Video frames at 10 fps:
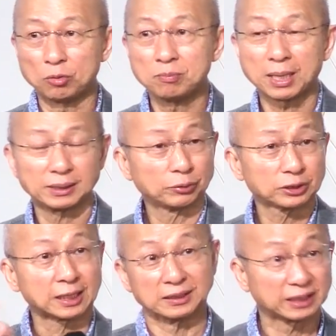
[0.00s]
Ang
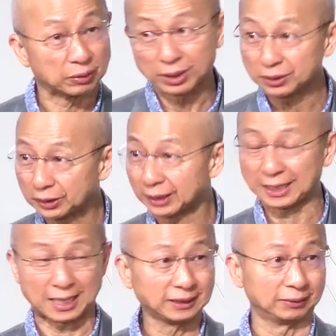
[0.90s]
ang
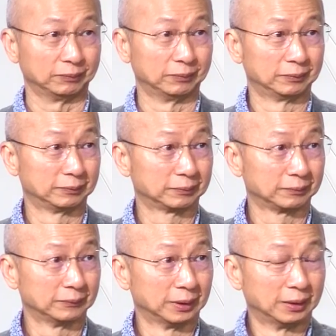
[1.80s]
pari ay hindi na
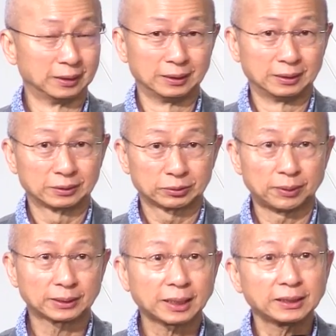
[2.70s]
kailangang kumuha ng
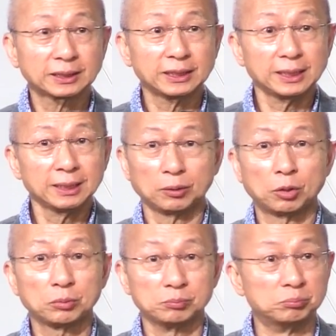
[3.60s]
anumang
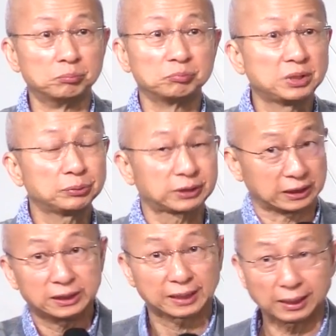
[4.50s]
mana sa
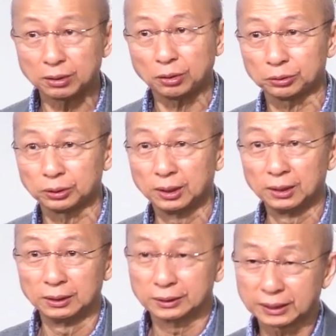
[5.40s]
sa mga
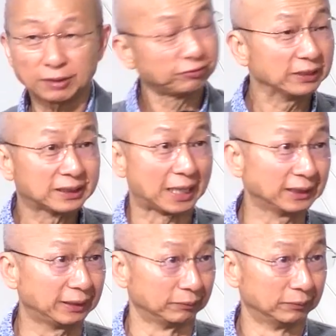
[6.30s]
uh,
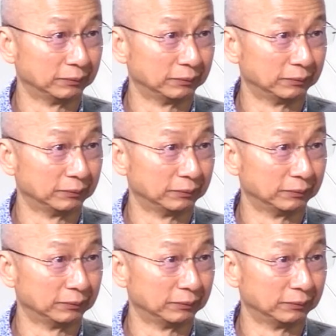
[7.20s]
tribo